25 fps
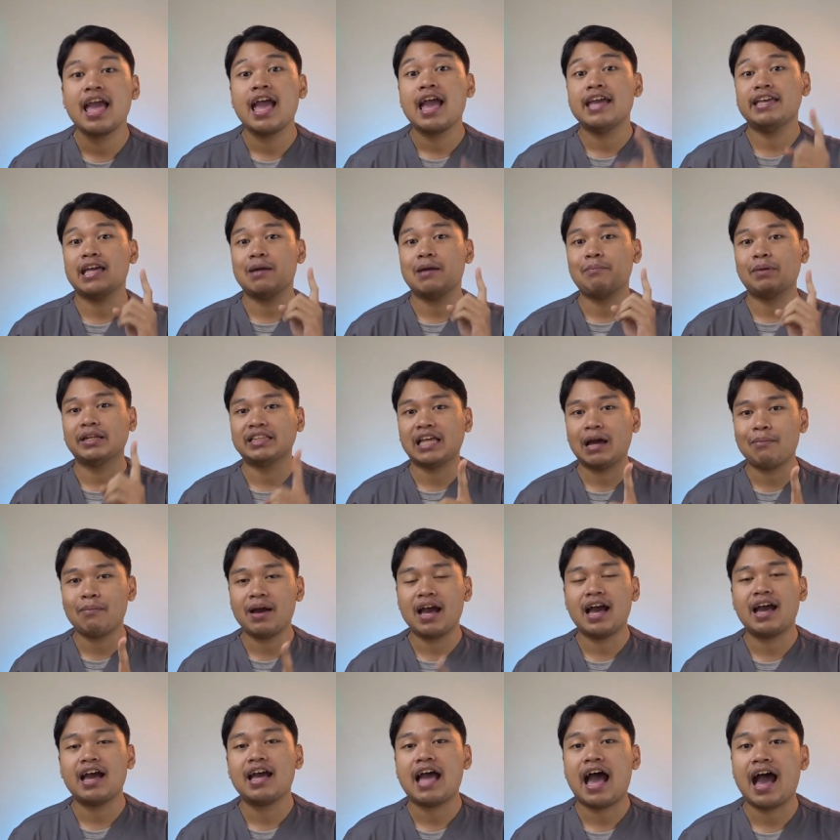Yang
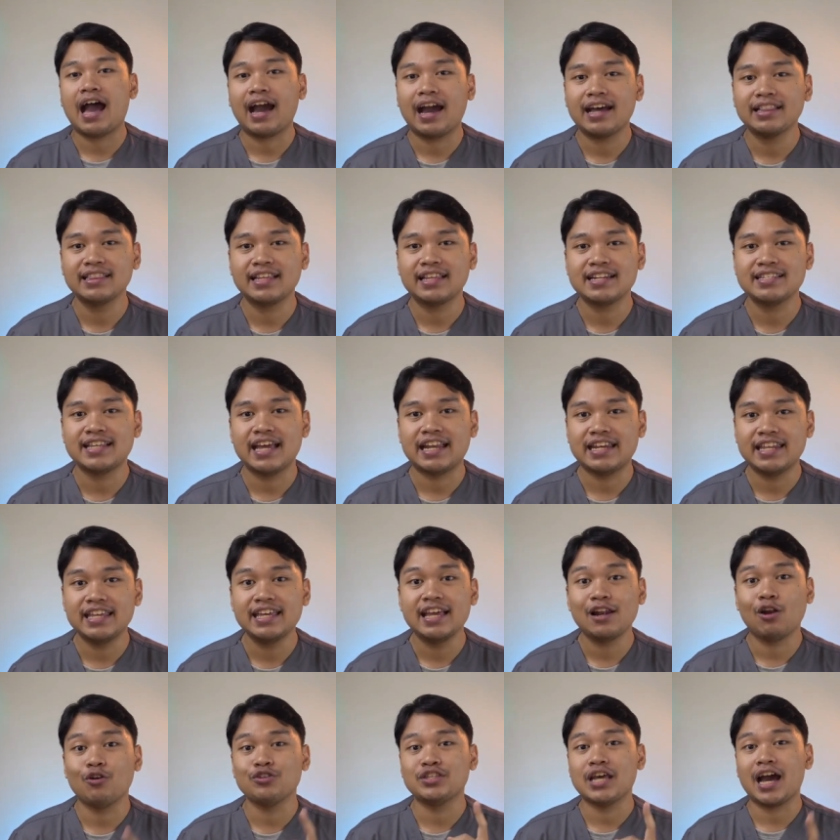pertama, akan terjadi
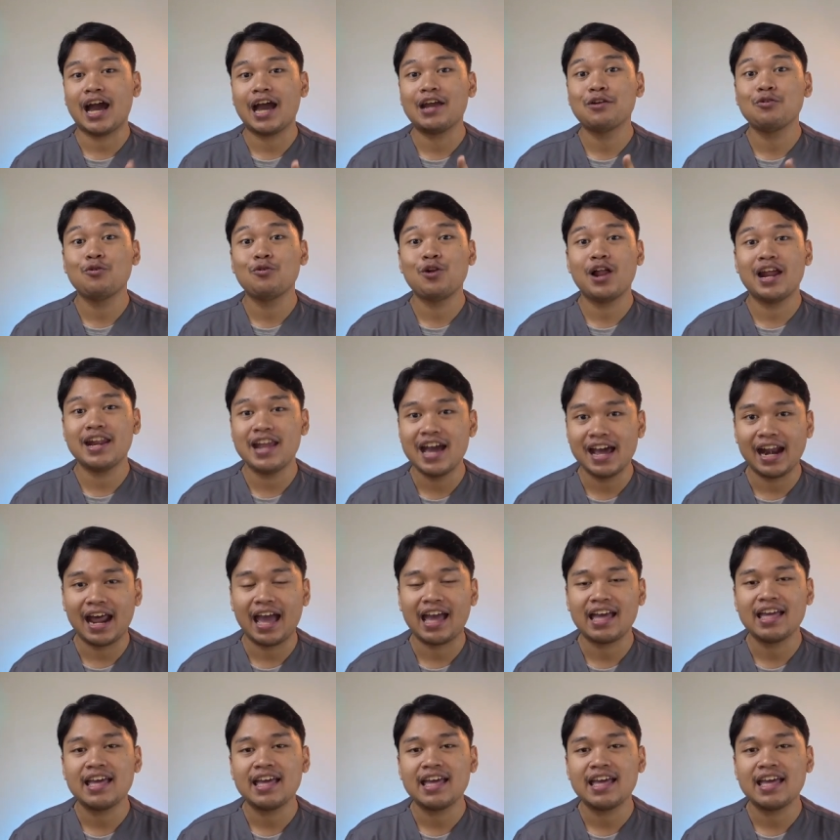lonjakan gula darah.